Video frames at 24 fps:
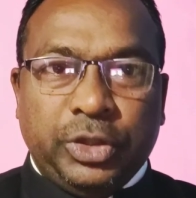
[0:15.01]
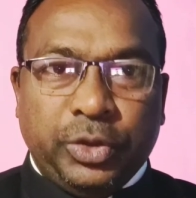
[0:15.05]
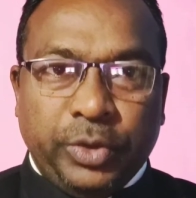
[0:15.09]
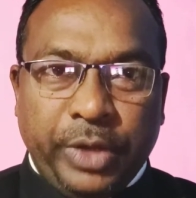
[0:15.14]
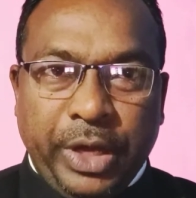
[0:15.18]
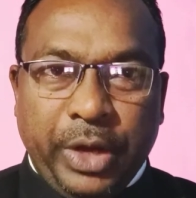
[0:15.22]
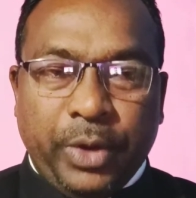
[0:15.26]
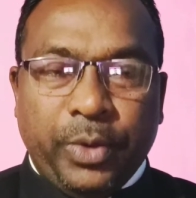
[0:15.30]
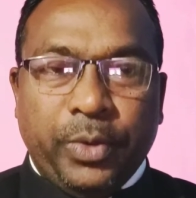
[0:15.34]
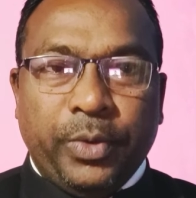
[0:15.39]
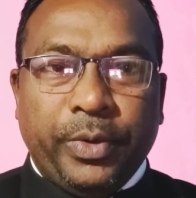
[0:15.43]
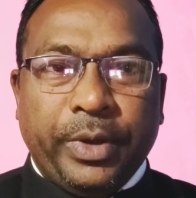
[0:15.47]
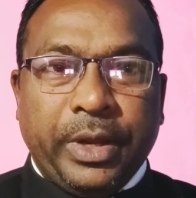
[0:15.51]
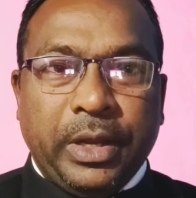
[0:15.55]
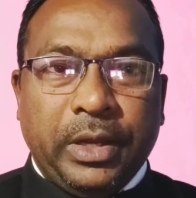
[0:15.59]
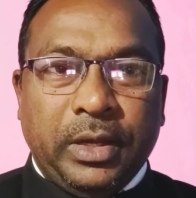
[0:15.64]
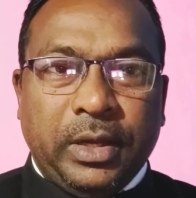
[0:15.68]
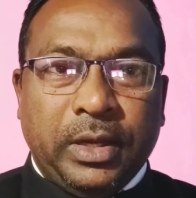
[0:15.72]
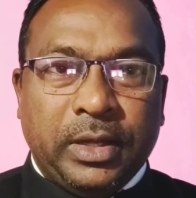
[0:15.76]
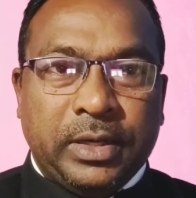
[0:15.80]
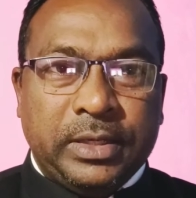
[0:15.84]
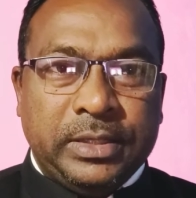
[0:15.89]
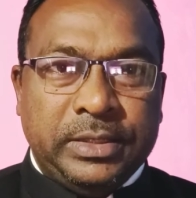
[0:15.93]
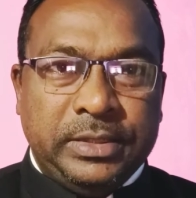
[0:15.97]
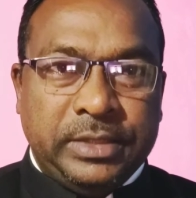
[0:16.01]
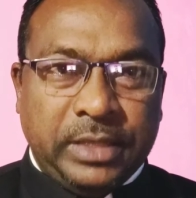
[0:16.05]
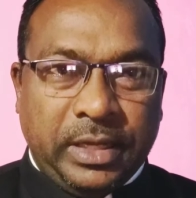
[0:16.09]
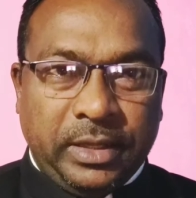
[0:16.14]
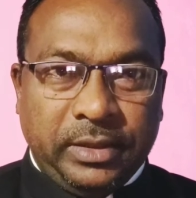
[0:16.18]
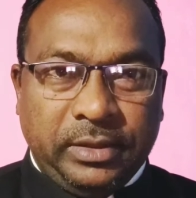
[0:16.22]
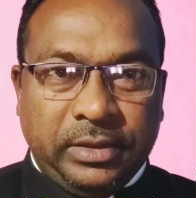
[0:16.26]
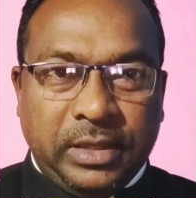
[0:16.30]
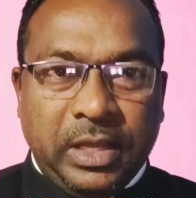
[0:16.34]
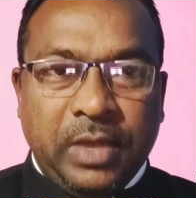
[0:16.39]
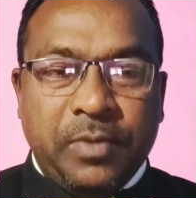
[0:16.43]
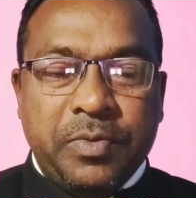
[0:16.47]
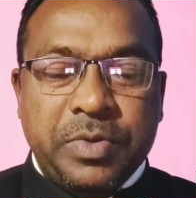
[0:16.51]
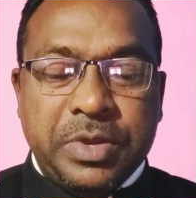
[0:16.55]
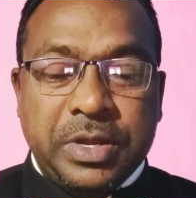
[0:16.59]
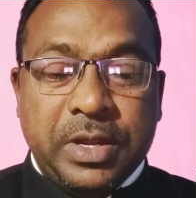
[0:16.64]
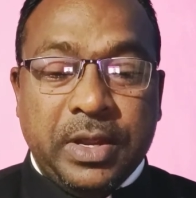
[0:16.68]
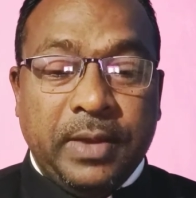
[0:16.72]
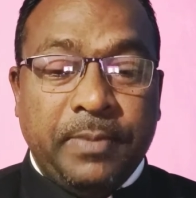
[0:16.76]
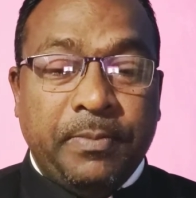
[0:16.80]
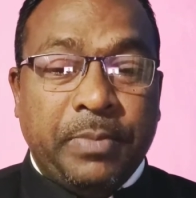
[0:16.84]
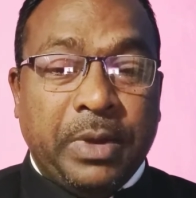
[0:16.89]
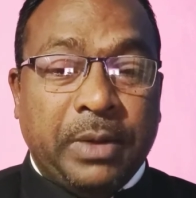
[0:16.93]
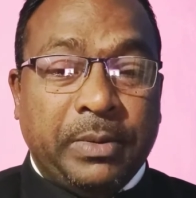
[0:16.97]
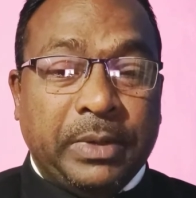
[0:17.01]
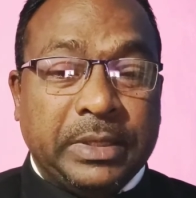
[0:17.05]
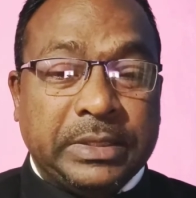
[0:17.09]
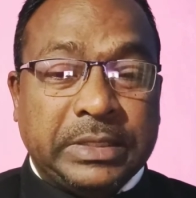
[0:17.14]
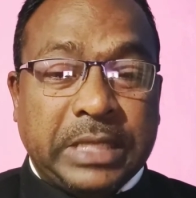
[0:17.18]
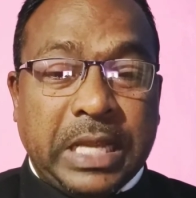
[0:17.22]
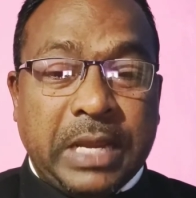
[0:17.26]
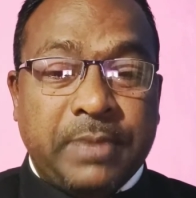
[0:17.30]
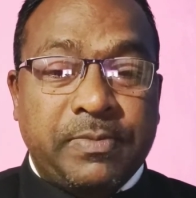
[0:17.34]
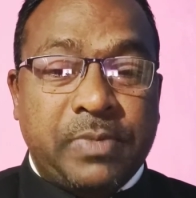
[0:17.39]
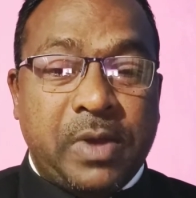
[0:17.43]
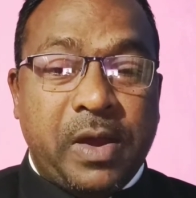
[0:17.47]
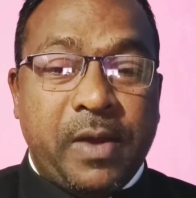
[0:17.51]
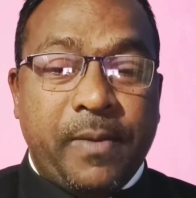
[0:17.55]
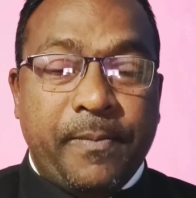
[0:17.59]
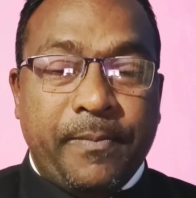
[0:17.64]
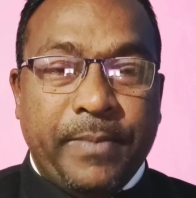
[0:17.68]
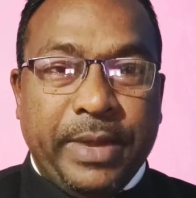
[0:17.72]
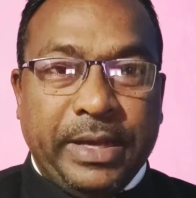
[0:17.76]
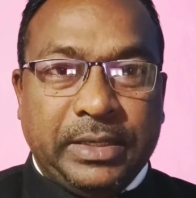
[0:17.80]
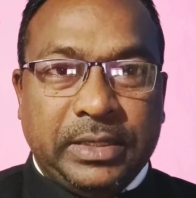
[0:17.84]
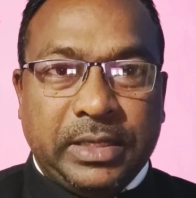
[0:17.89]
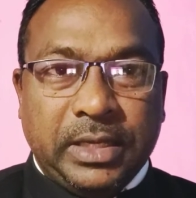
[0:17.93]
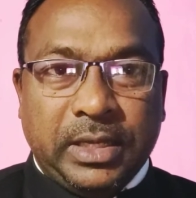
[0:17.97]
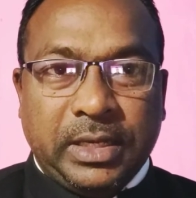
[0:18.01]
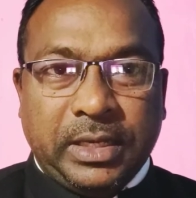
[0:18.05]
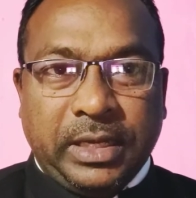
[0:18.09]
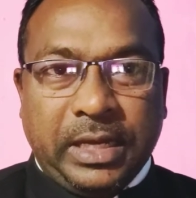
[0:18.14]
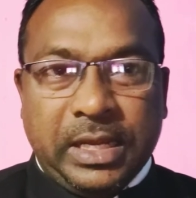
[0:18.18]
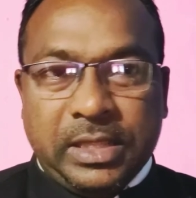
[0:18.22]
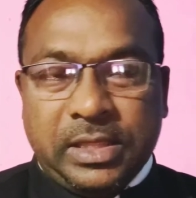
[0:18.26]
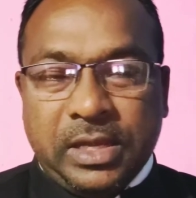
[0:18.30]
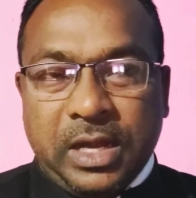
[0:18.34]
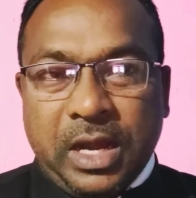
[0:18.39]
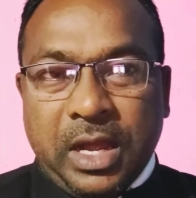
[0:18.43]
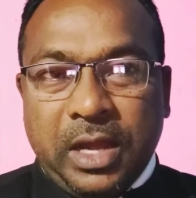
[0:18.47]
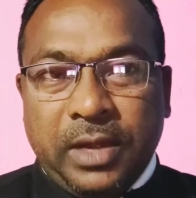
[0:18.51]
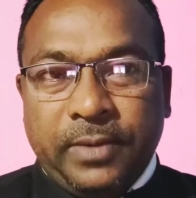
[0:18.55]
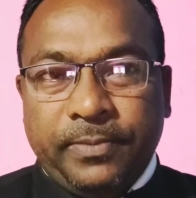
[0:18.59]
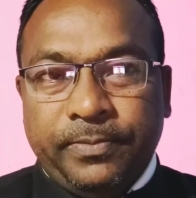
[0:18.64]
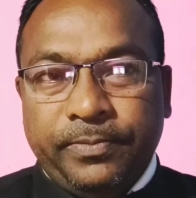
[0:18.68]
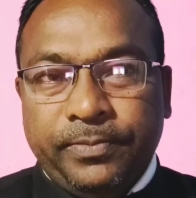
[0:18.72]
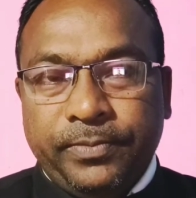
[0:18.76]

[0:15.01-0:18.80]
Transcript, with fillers: सुने होंगे और जानते भी है बाबा साहेब अम्बेडकर कितना